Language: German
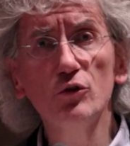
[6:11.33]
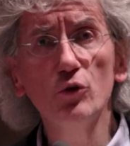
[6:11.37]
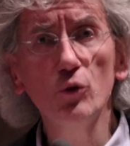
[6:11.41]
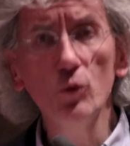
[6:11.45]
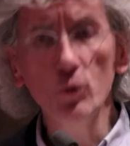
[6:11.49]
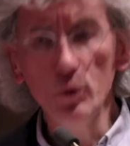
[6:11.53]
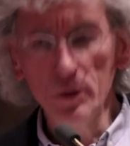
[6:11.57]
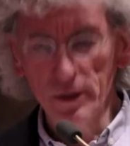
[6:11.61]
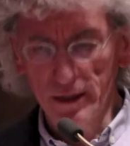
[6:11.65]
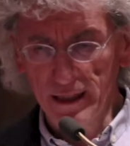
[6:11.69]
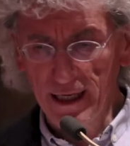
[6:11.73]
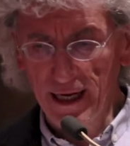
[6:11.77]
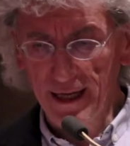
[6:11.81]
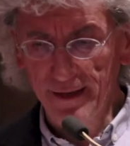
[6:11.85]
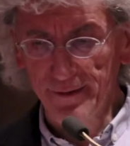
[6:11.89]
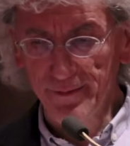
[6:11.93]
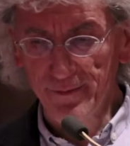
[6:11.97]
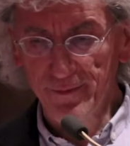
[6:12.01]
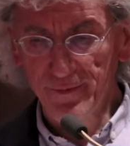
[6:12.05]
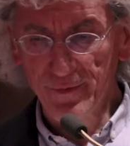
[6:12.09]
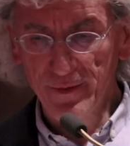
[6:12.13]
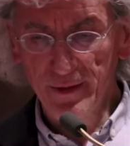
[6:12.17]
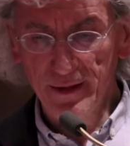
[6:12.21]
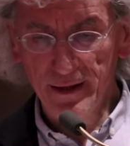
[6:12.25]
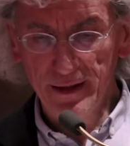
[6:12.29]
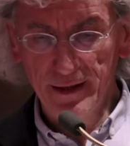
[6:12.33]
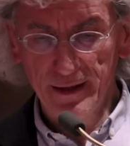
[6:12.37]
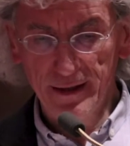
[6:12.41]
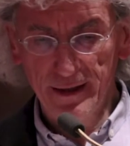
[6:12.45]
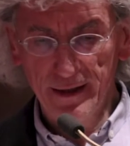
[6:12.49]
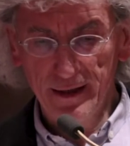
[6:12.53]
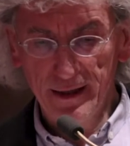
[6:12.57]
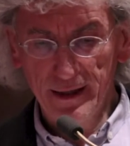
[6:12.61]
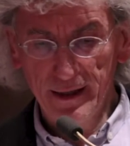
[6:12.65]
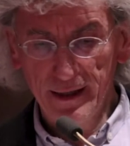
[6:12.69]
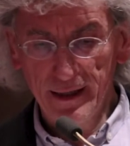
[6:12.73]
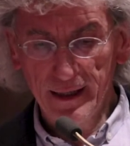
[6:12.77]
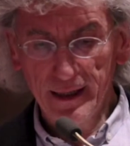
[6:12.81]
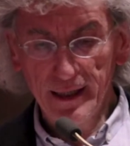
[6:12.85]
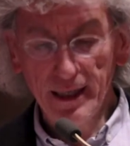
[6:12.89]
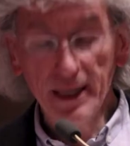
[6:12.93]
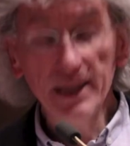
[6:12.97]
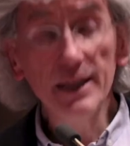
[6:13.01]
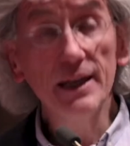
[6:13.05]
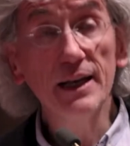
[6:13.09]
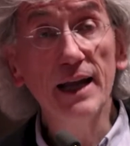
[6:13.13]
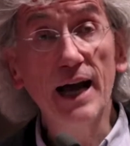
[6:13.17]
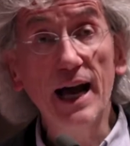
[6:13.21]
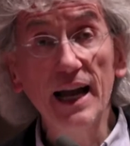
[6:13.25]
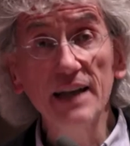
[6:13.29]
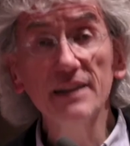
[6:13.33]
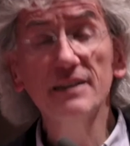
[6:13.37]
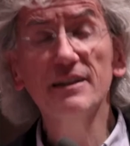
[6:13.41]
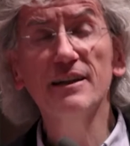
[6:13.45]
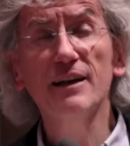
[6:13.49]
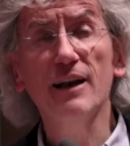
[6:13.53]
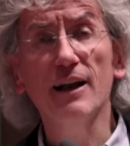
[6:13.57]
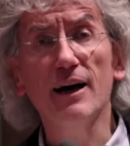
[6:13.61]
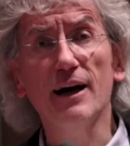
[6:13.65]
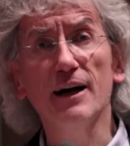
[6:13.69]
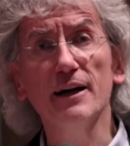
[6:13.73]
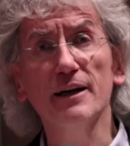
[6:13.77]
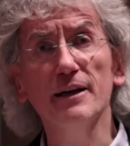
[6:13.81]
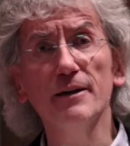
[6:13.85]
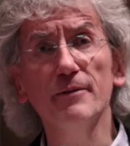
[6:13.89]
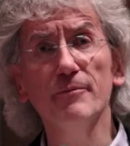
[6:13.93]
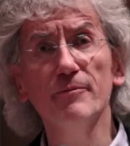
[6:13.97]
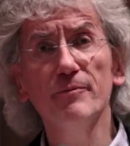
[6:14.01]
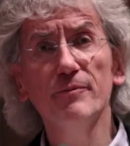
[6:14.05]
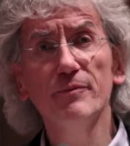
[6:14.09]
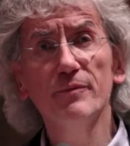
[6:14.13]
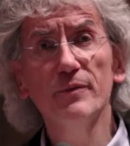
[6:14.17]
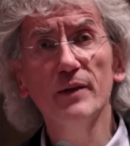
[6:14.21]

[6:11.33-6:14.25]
tun kann, ihn anklagen.